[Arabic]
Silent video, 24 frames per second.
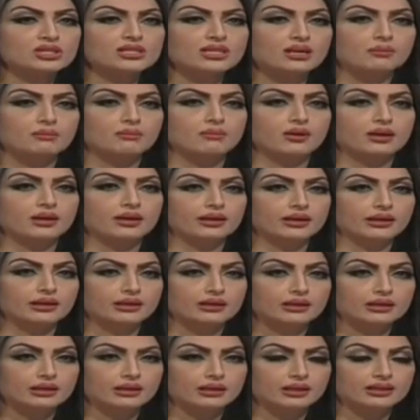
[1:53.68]
مسمى
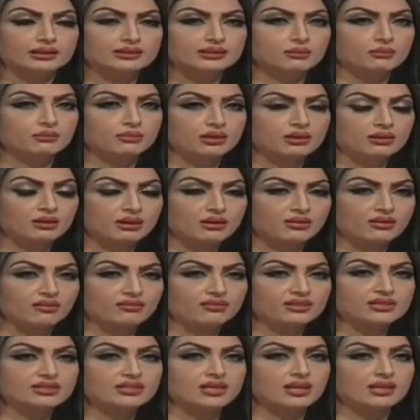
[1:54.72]
يعني أهتم
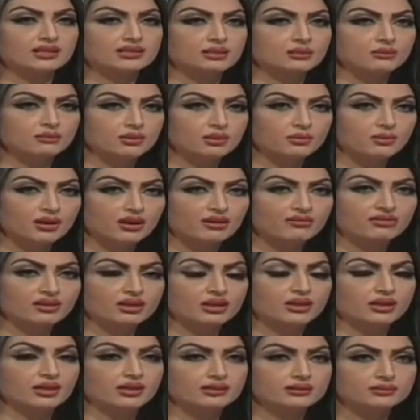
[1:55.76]
بنظافتها أهتم بمرافقها هي
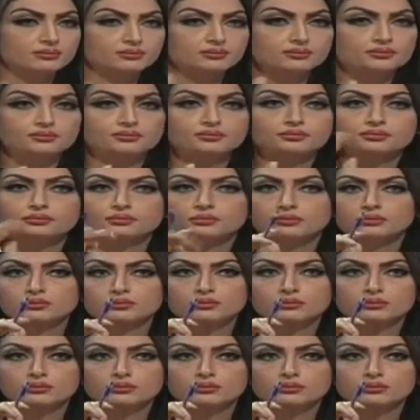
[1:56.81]
اللي أكثر من